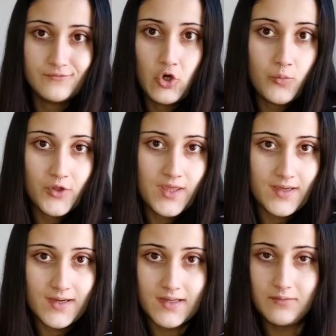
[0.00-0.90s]
no lo podía
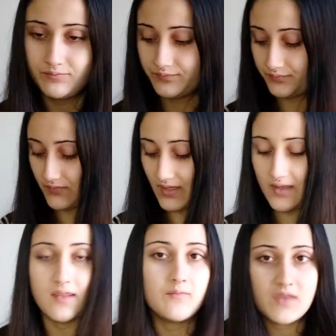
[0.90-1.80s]
dejar ahí
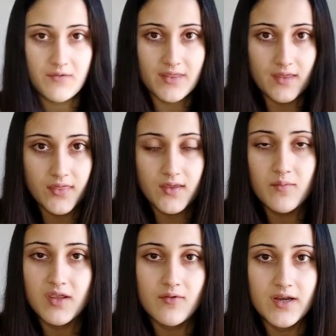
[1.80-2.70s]
y de verdad que
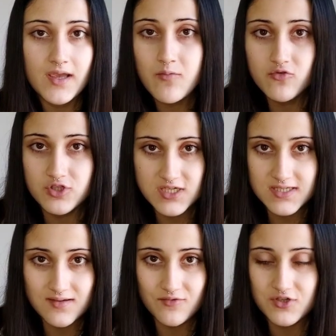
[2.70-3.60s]
me llevaría
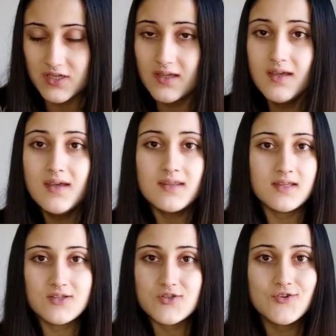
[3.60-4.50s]
muchísimos, ¿eh?
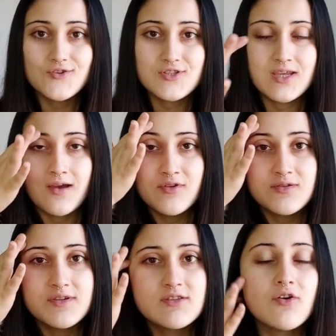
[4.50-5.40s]
De hecho, si
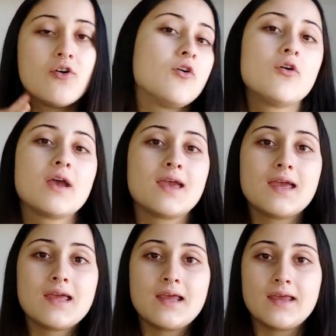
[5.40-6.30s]
habéis visto
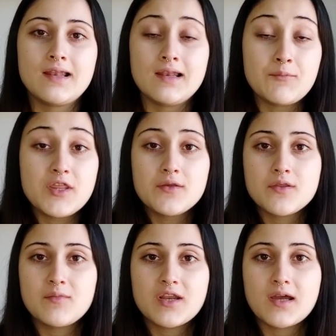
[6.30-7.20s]
eh, el vídeo
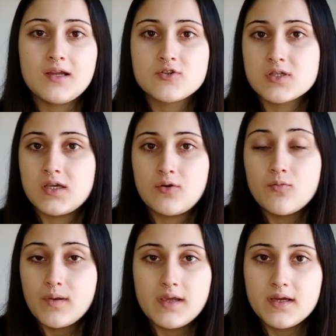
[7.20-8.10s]
de mis regalos de
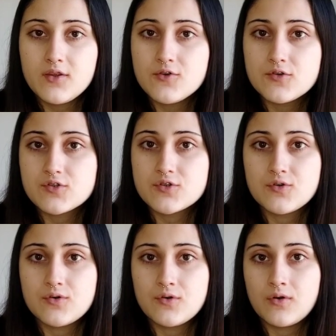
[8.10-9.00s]
cumpleaños
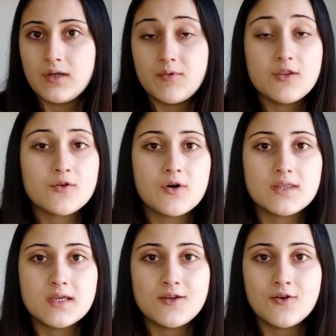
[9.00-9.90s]
o el vídeo
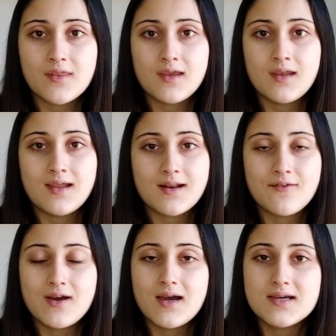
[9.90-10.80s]
anterior de las
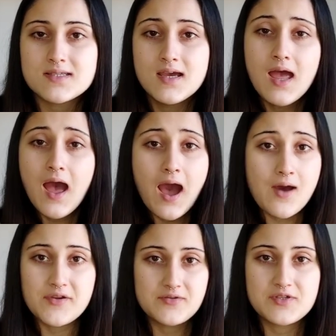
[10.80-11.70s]
rebajas,
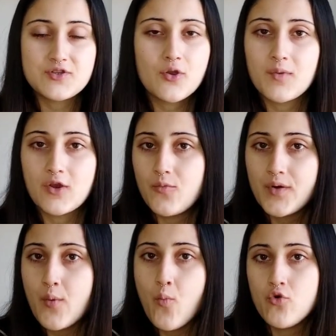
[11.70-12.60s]
habréis visto que me he
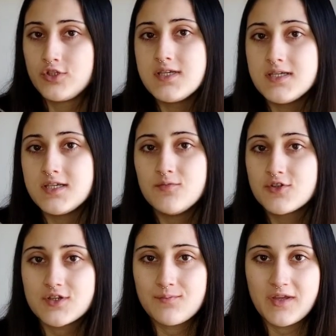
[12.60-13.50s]
comprado
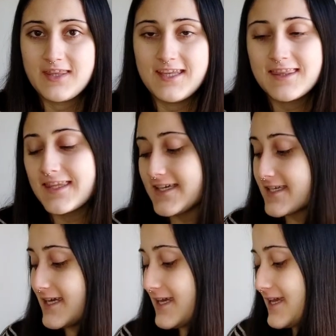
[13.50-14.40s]
muchísimos
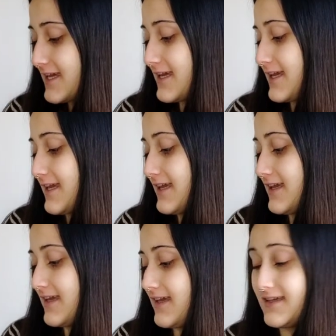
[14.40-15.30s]
pendientes
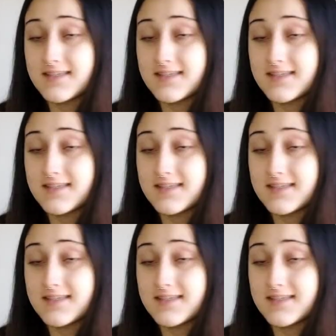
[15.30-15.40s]
y,